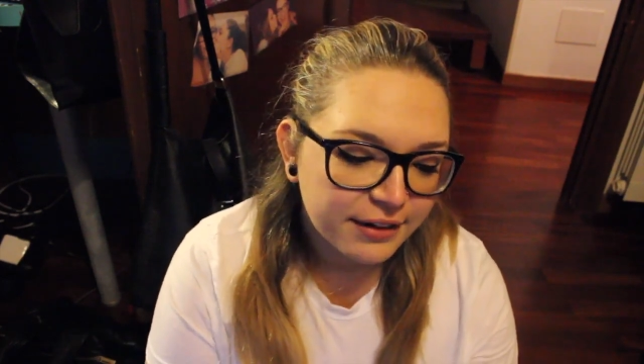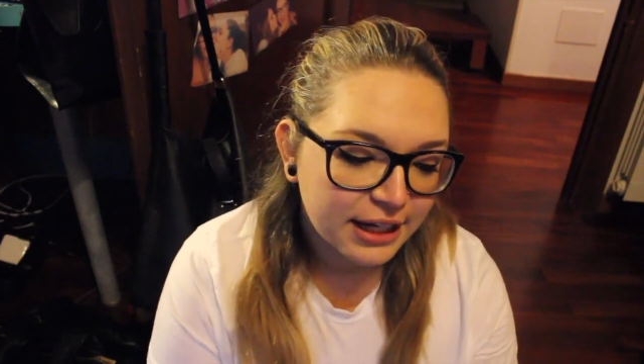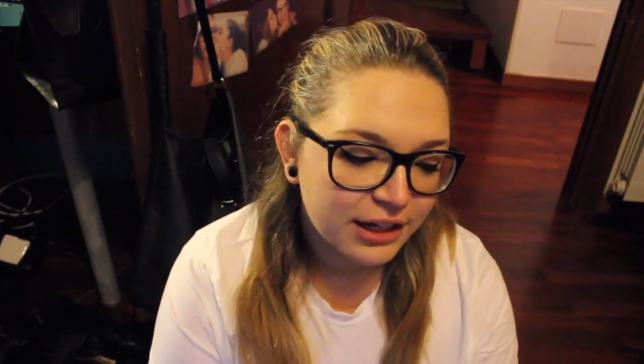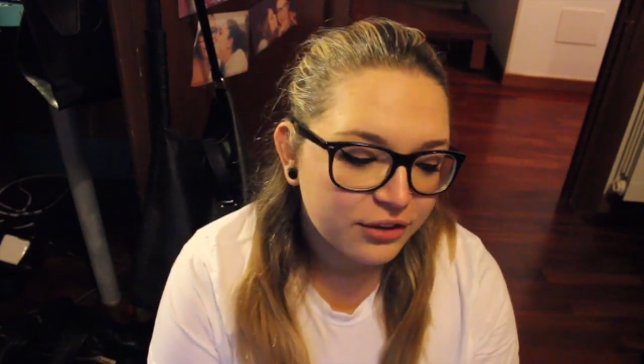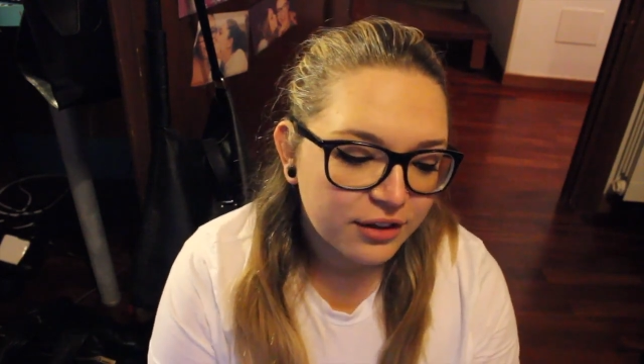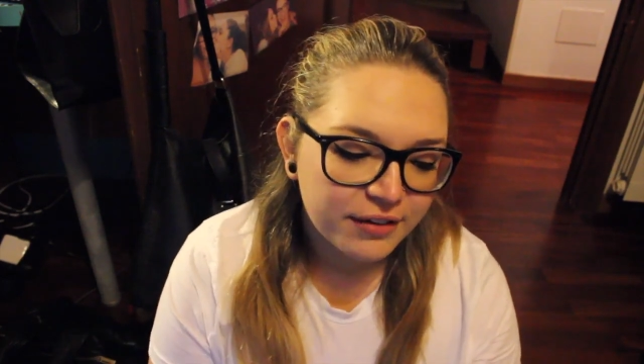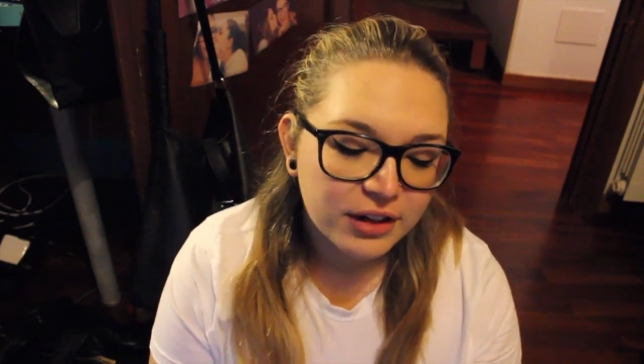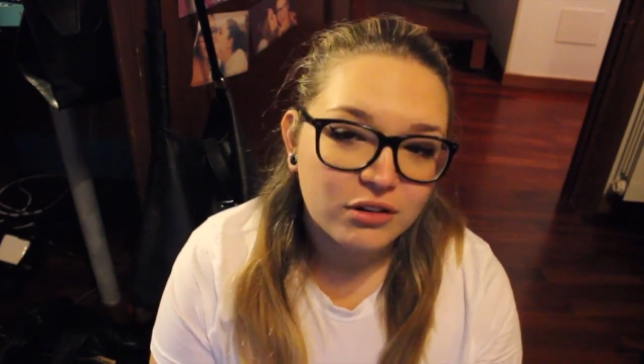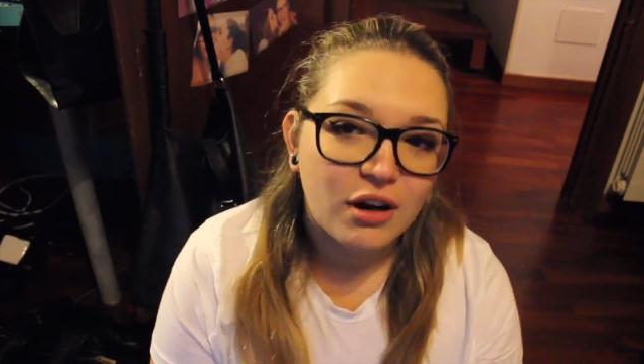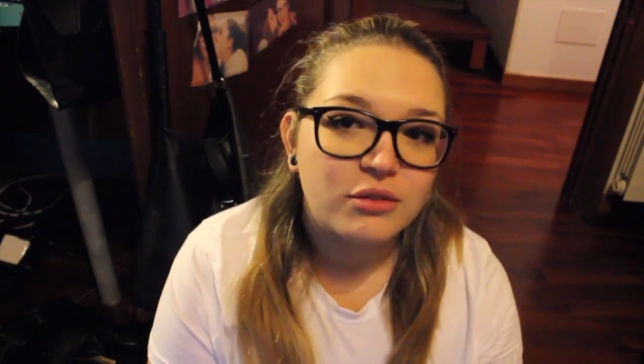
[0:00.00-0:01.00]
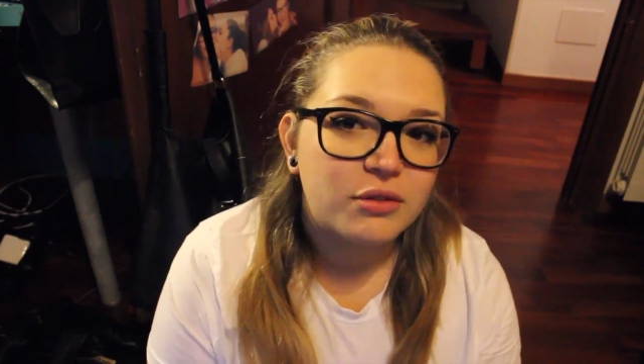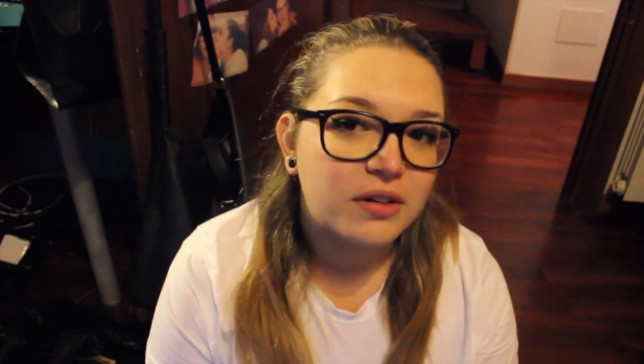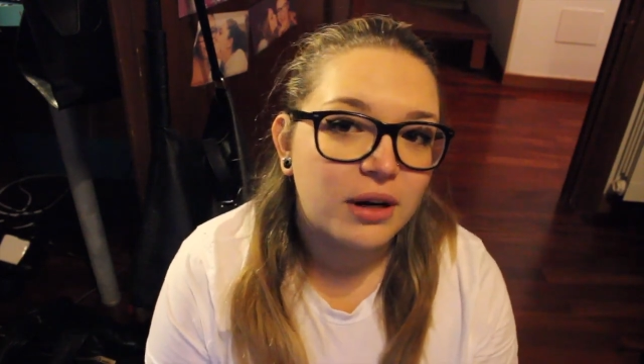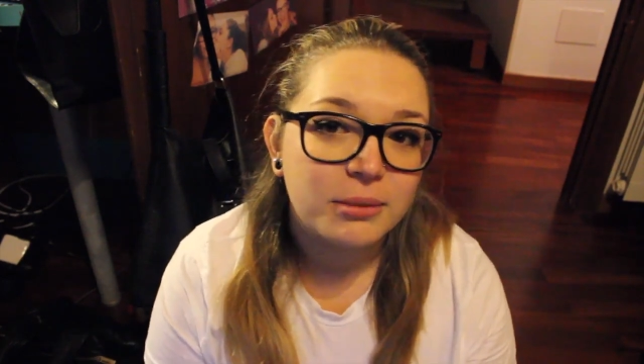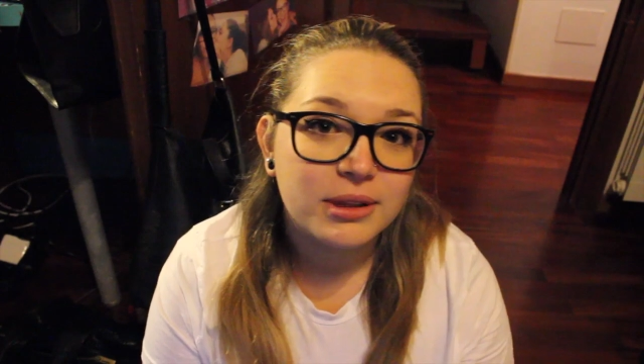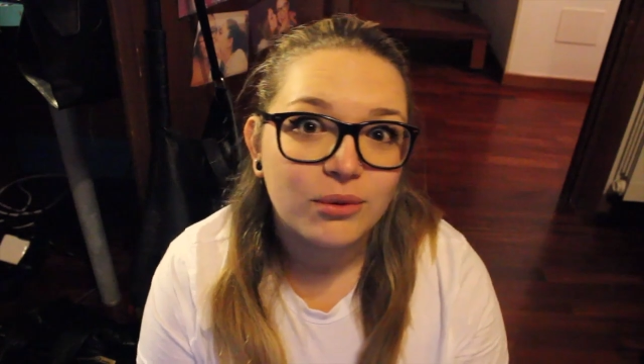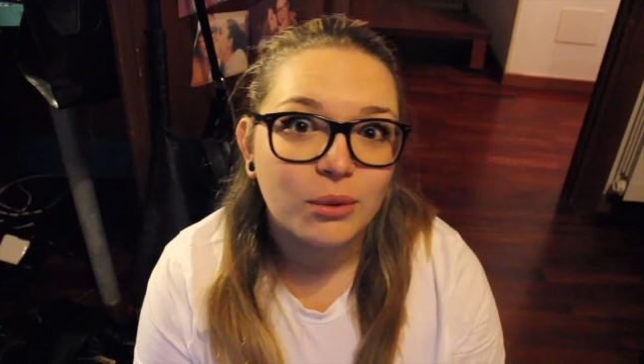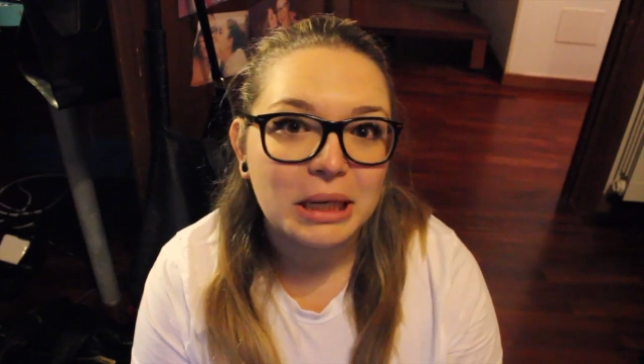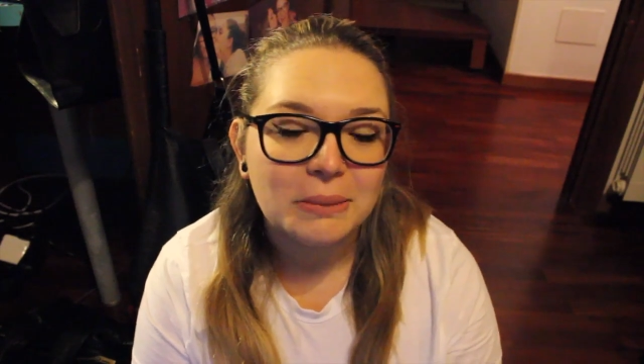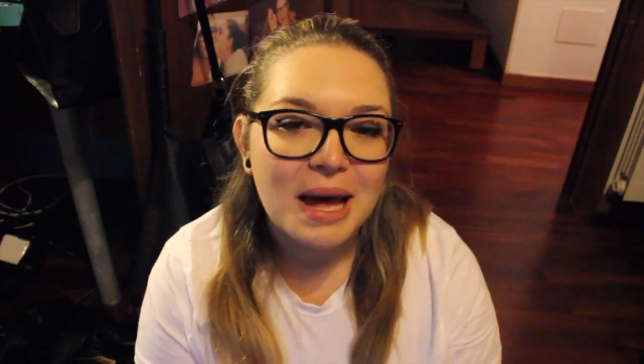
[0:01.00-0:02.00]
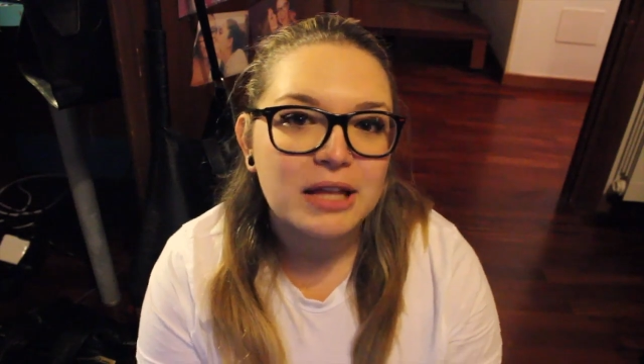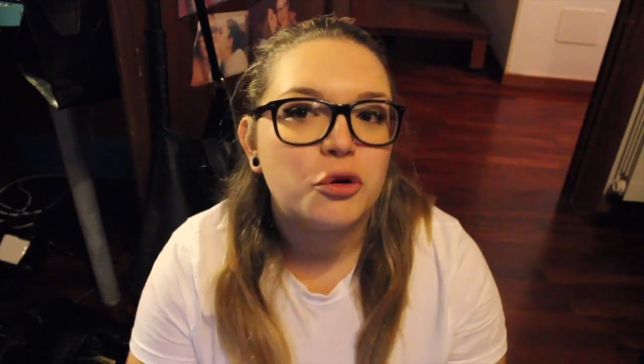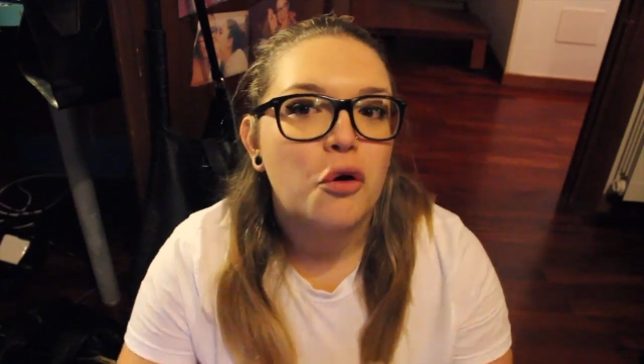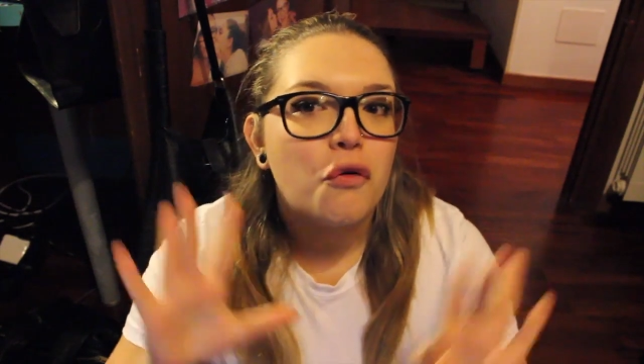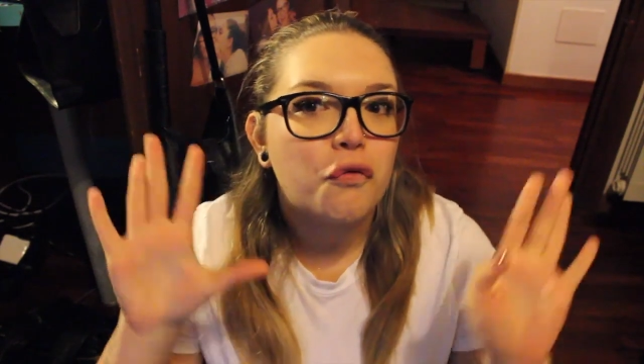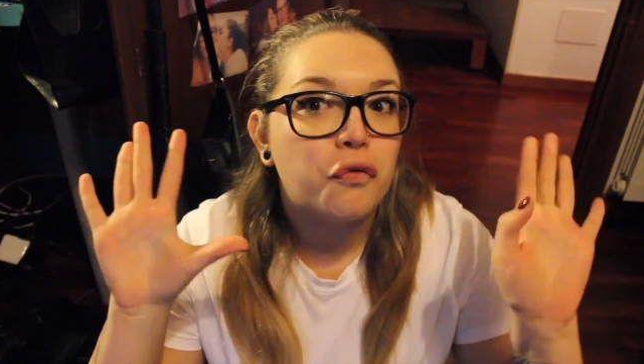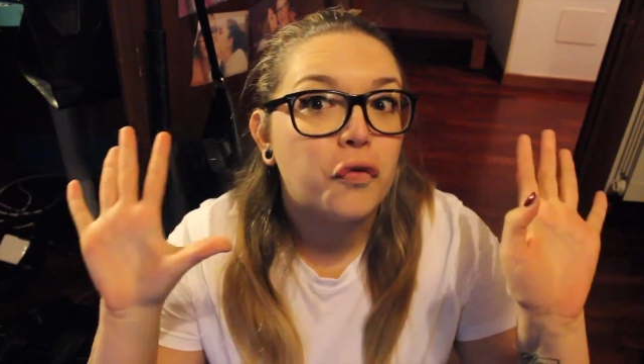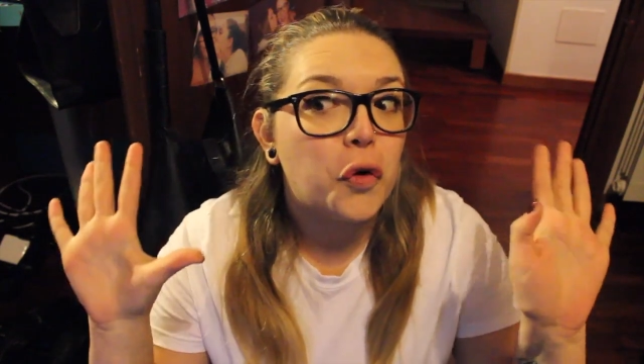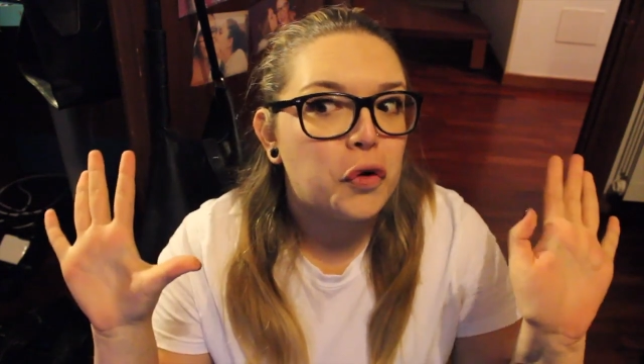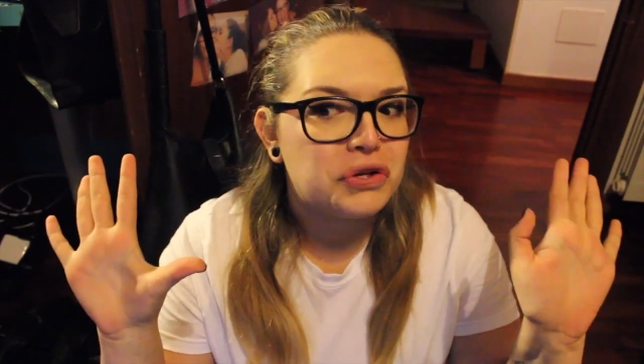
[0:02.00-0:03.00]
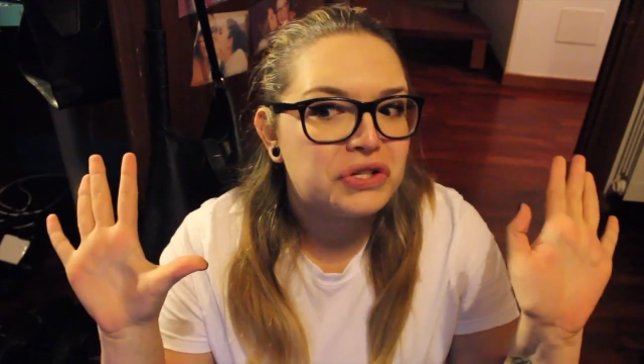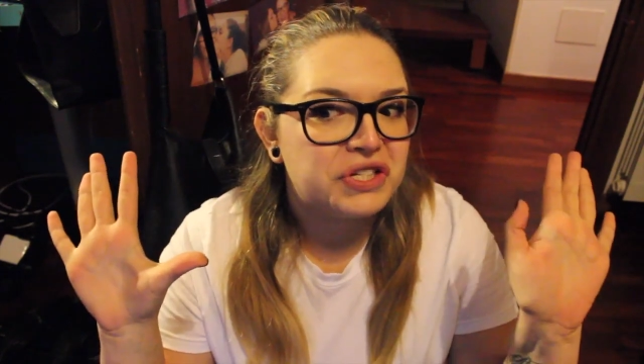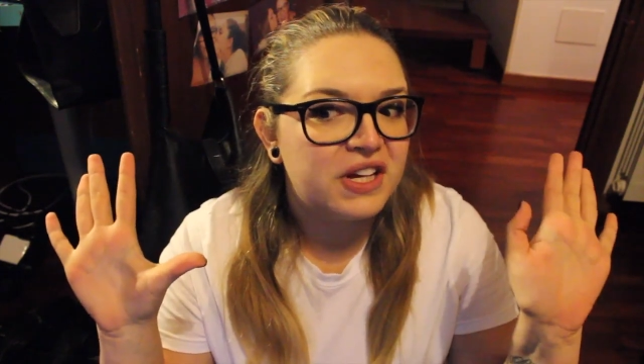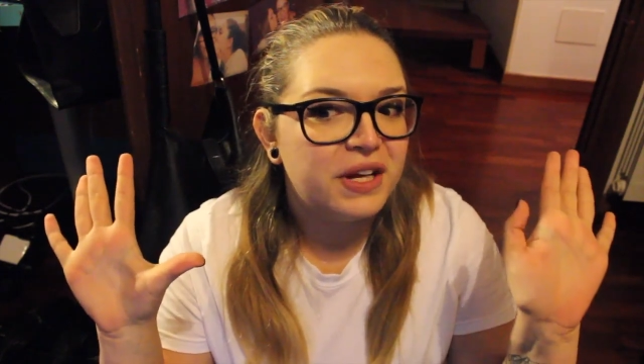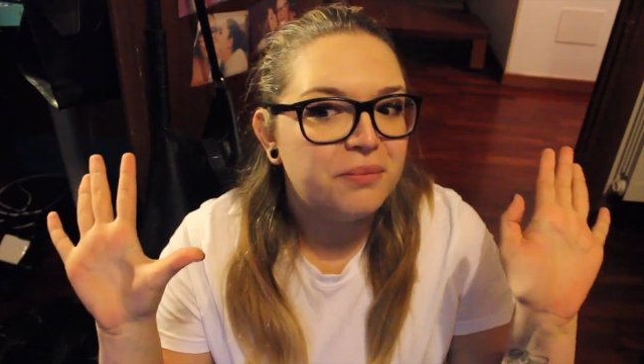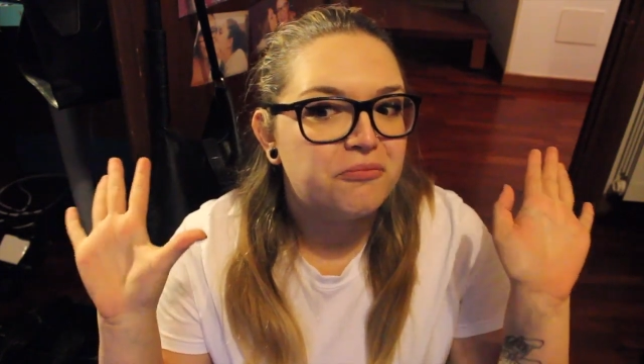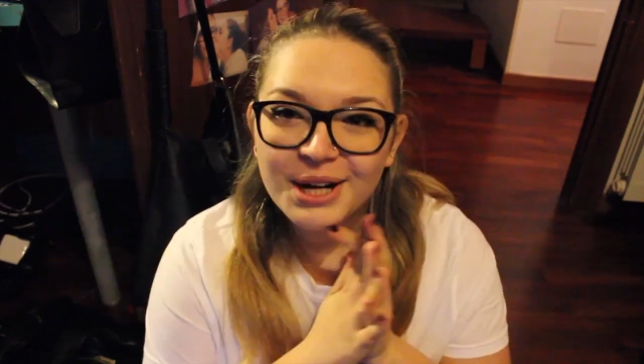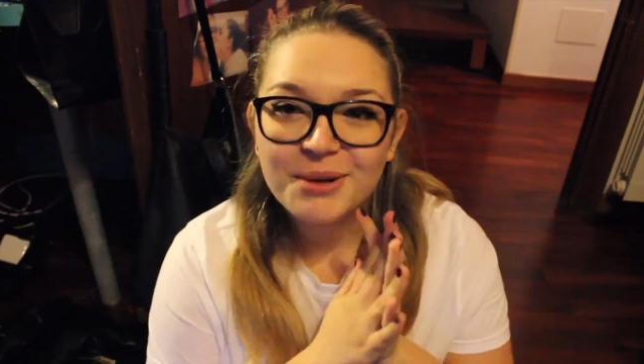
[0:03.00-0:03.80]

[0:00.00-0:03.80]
credo di aver trovato finalmente un rimedio forse